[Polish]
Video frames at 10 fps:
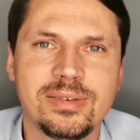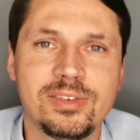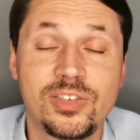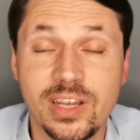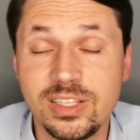
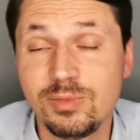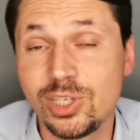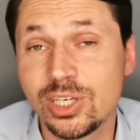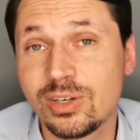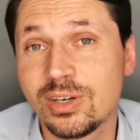y, świetnie
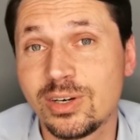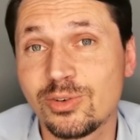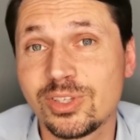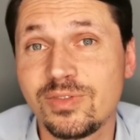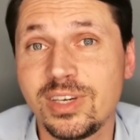mi się
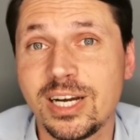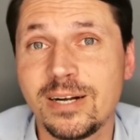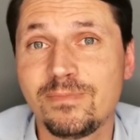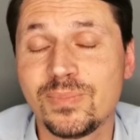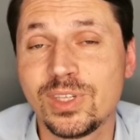
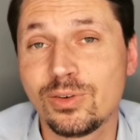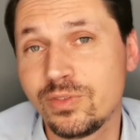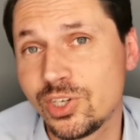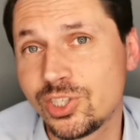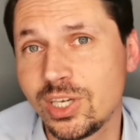rozwija
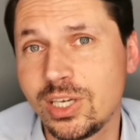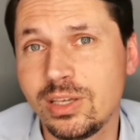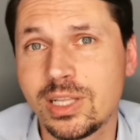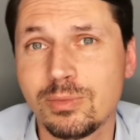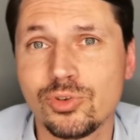również
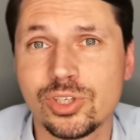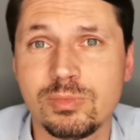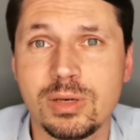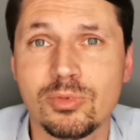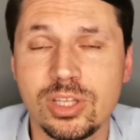dzięki temu, że
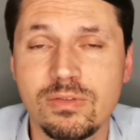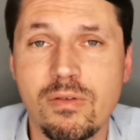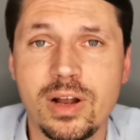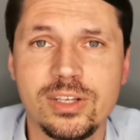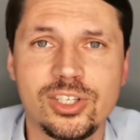mnie
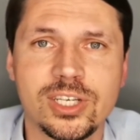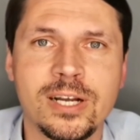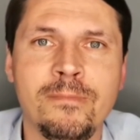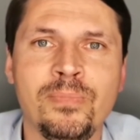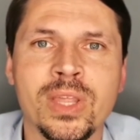
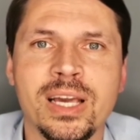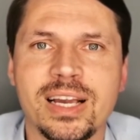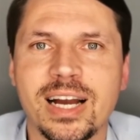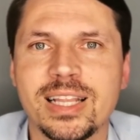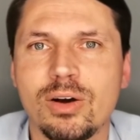motywowaliście
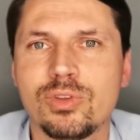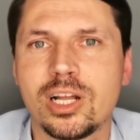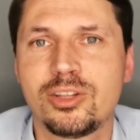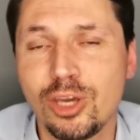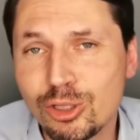kanał
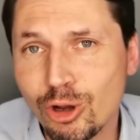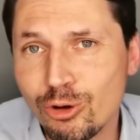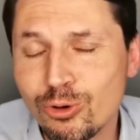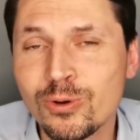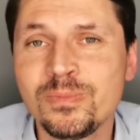na
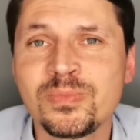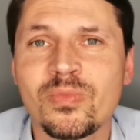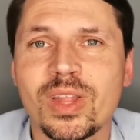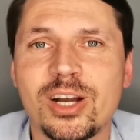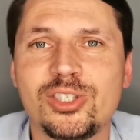TikToku,
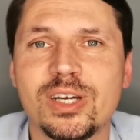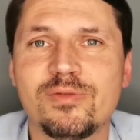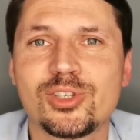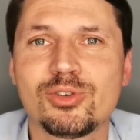gdzie